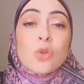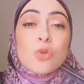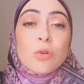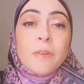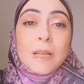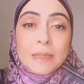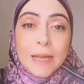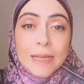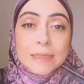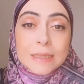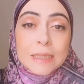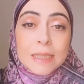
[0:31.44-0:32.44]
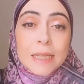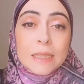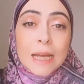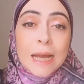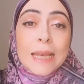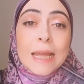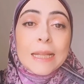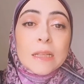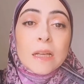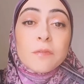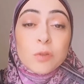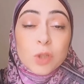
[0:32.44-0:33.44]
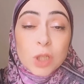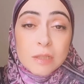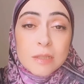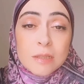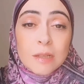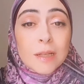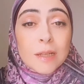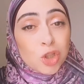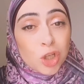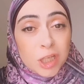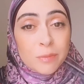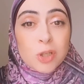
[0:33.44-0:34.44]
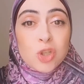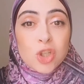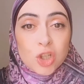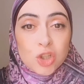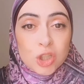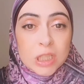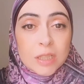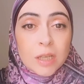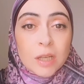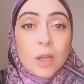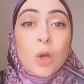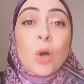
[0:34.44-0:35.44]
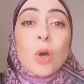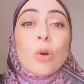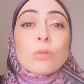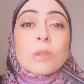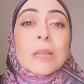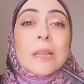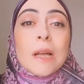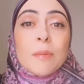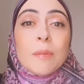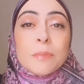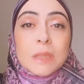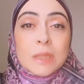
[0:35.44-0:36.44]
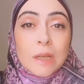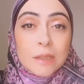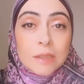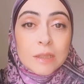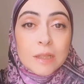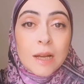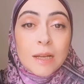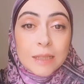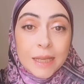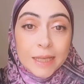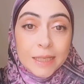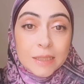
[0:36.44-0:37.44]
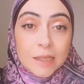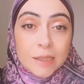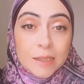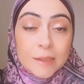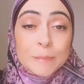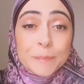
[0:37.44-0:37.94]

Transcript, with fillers: شوف هالتحديات على أنها فرص لتجرب أشياء جديدة وتطلع من منطقة الراحة تاعيتك